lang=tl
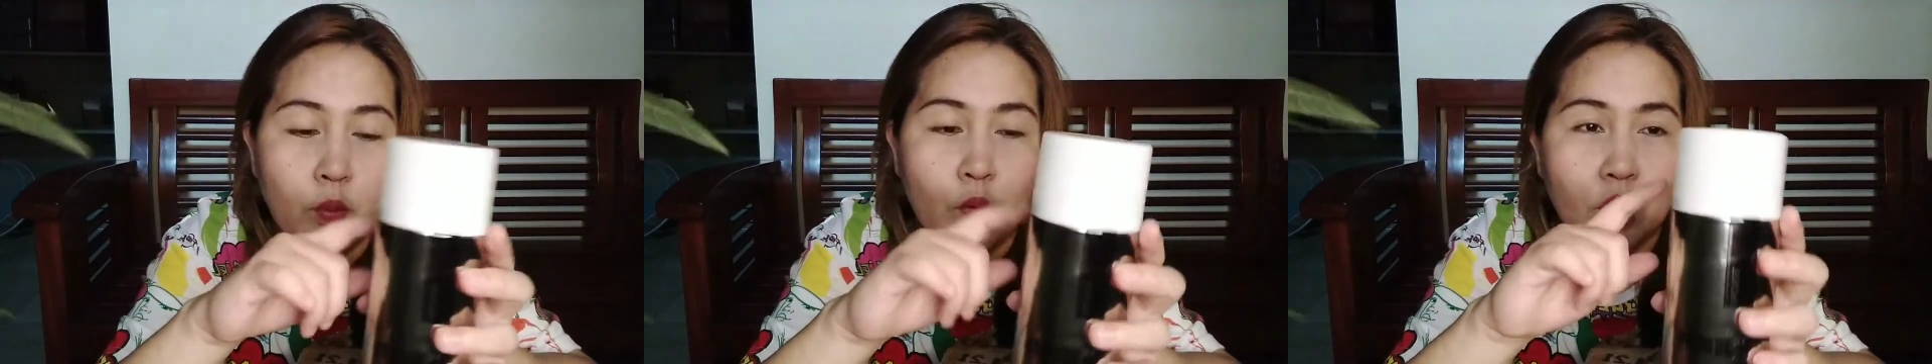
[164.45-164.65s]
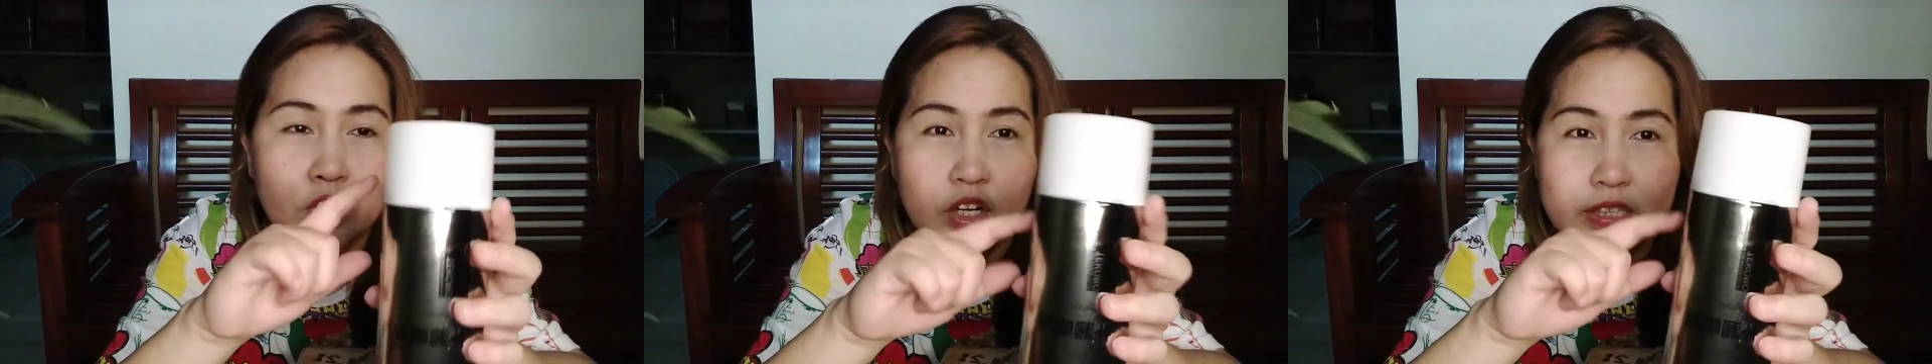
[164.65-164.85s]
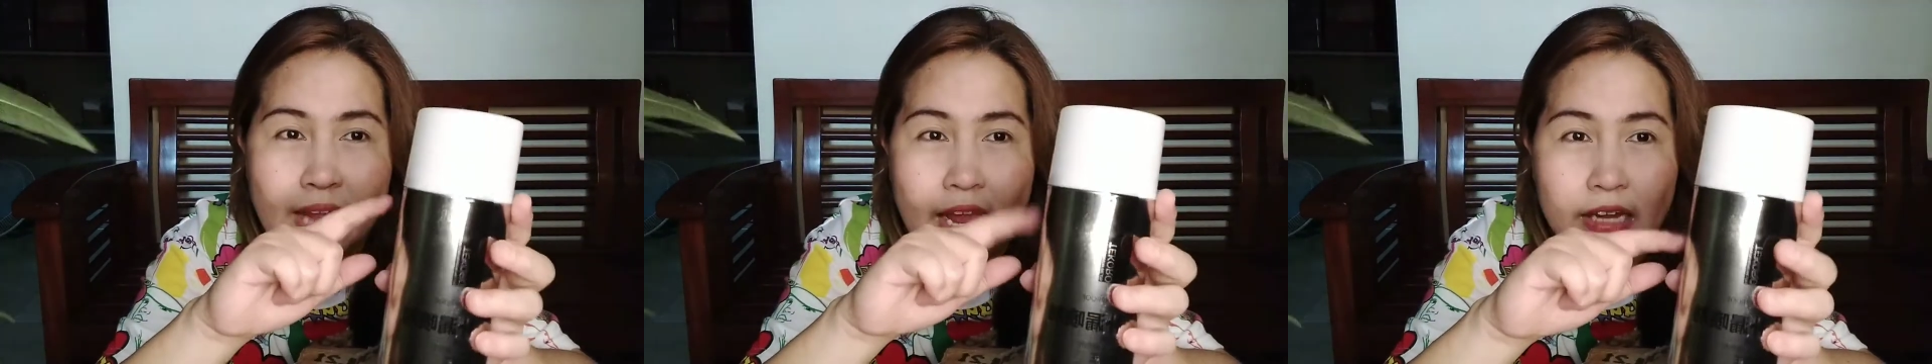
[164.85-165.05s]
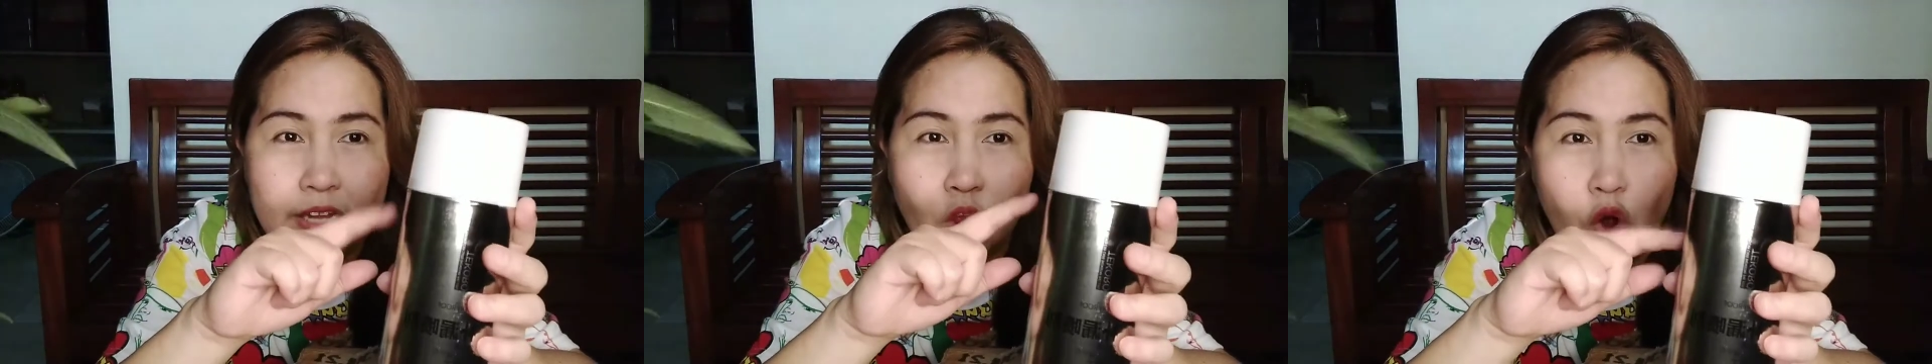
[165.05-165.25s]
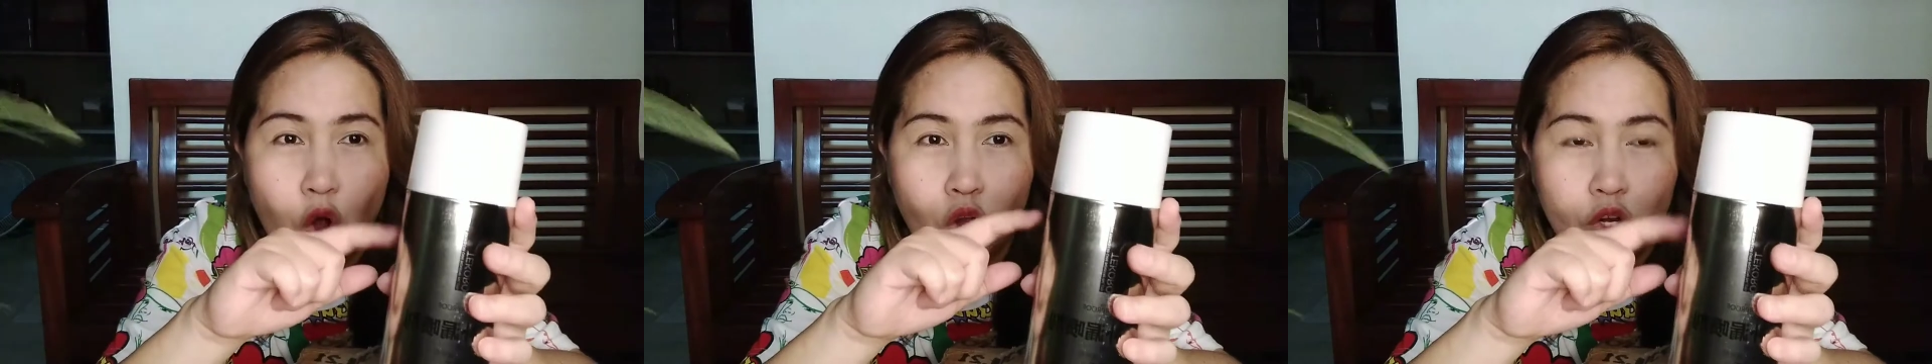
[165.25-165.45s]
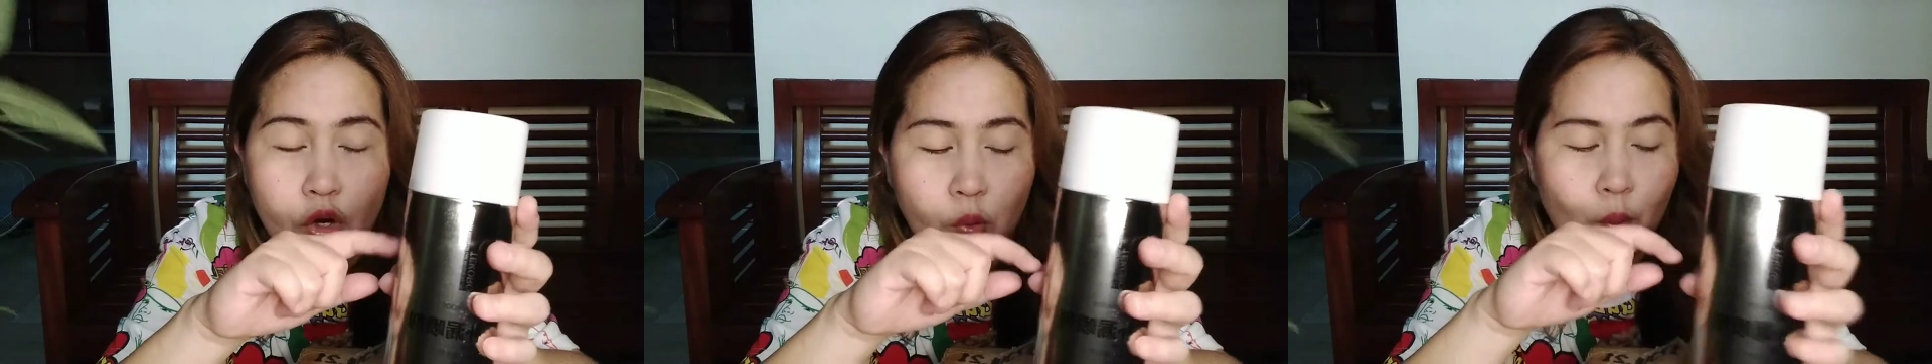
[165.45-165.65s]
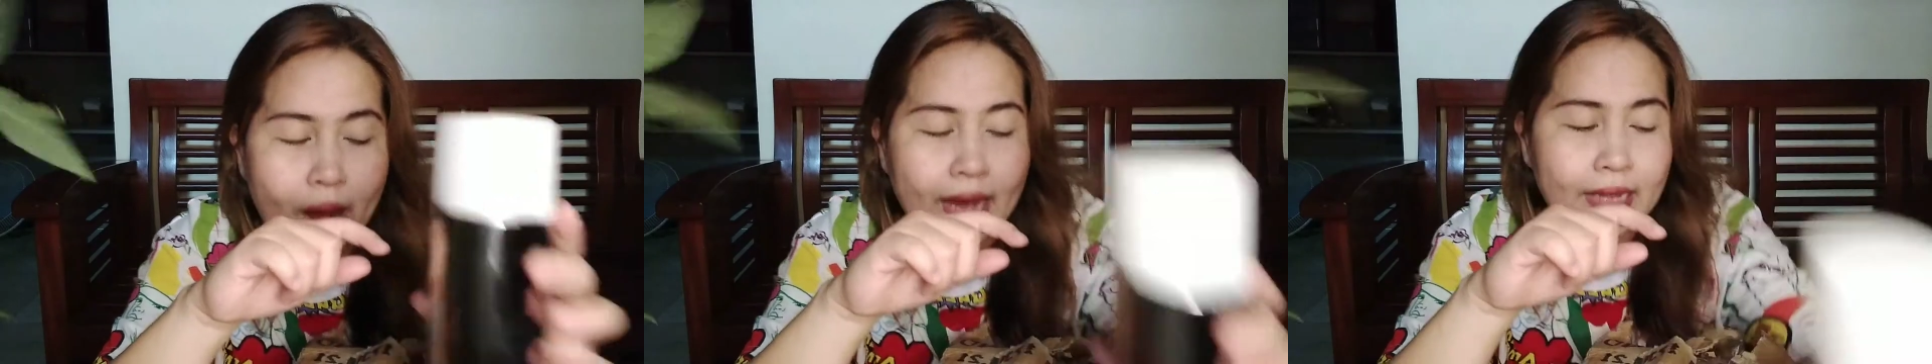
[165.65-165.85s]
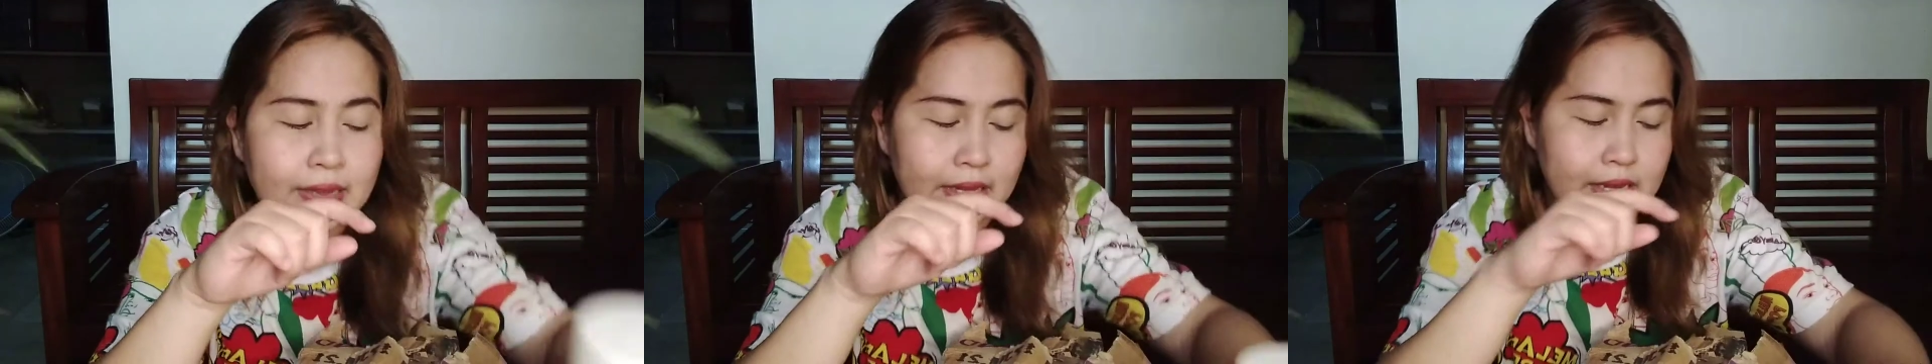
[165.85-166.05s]
Umorder tayo ng color
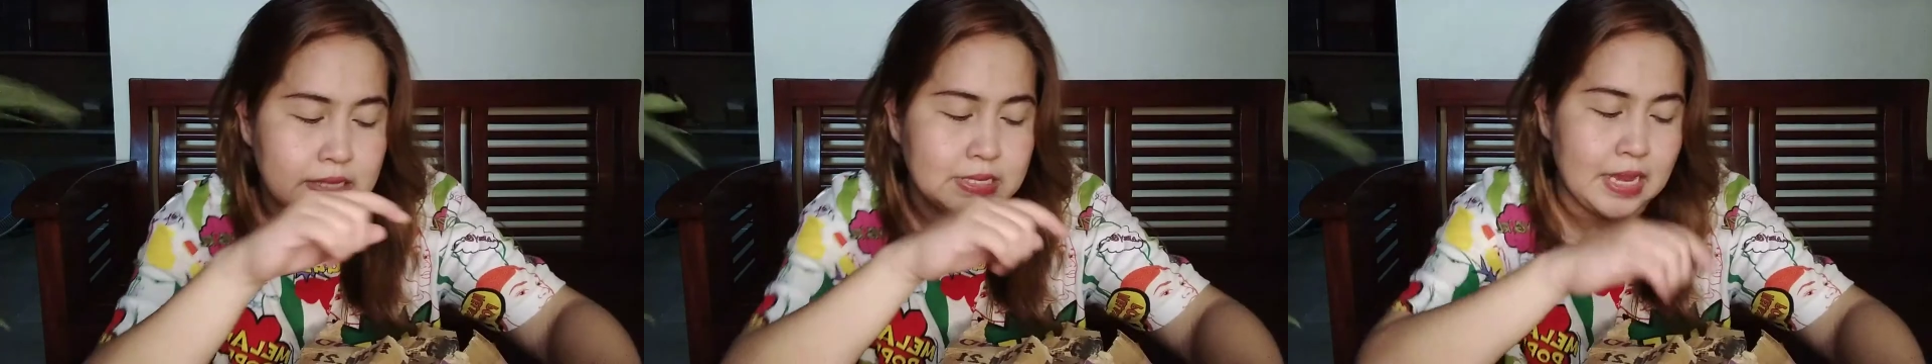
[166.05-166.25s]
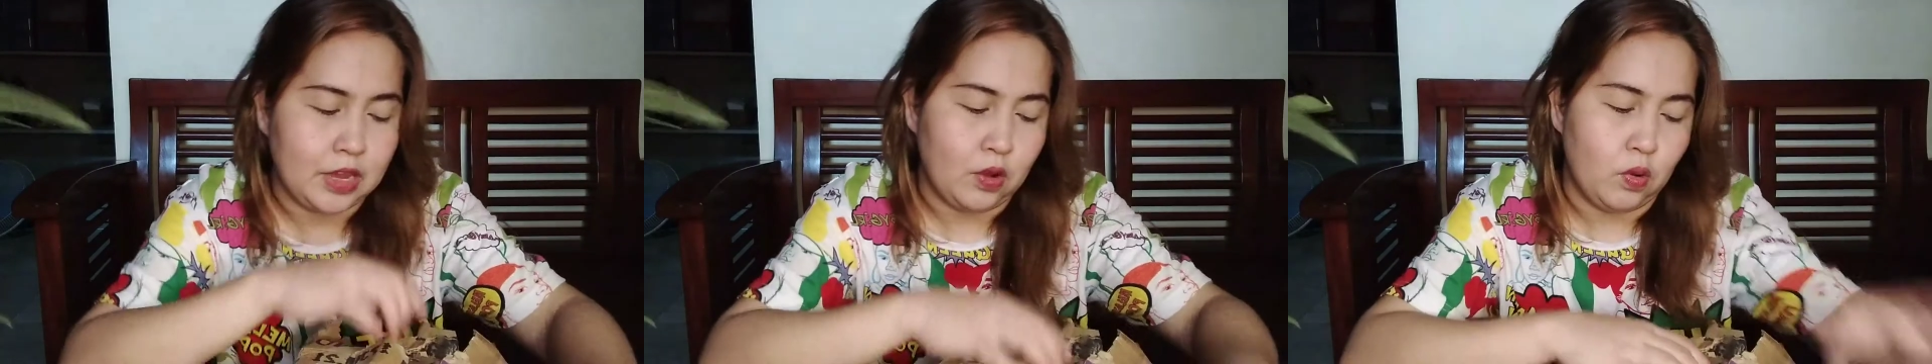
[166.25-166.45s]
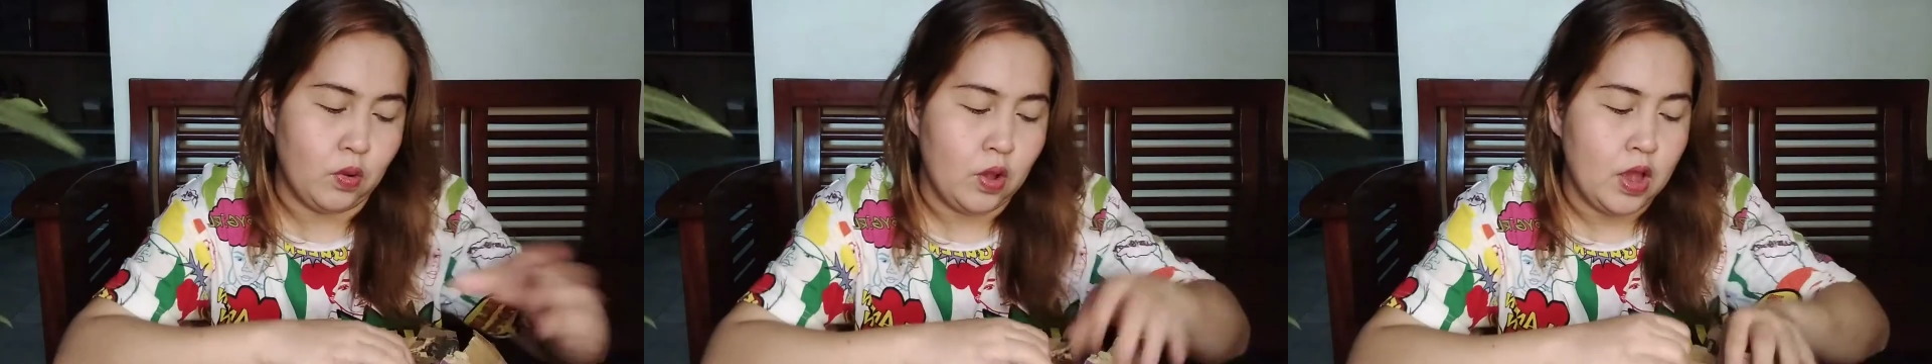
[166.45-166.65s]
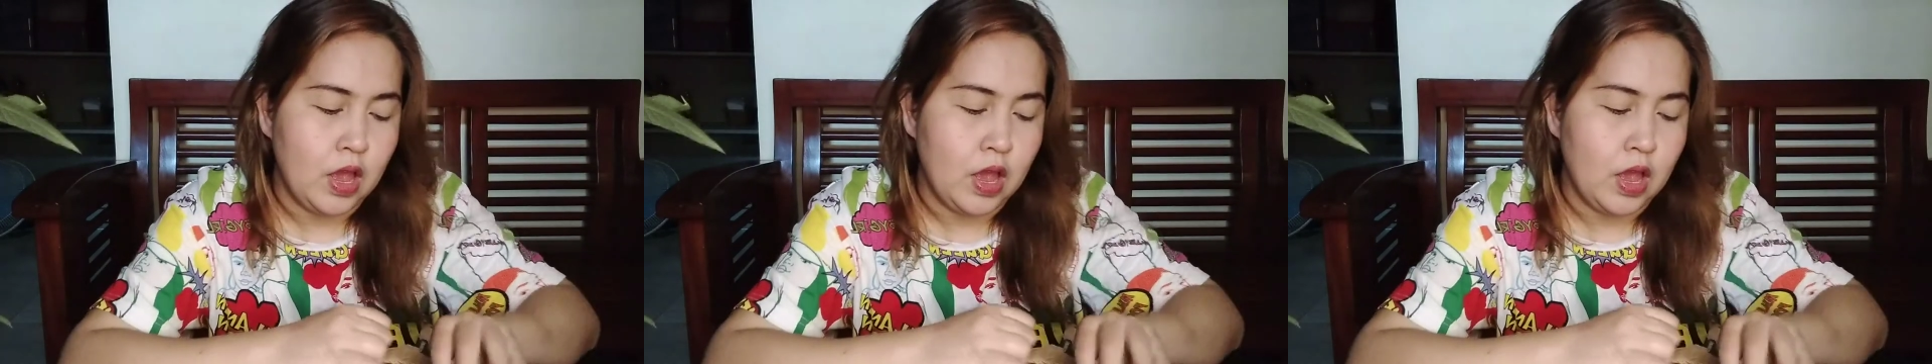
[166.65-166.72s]
white, isa yung,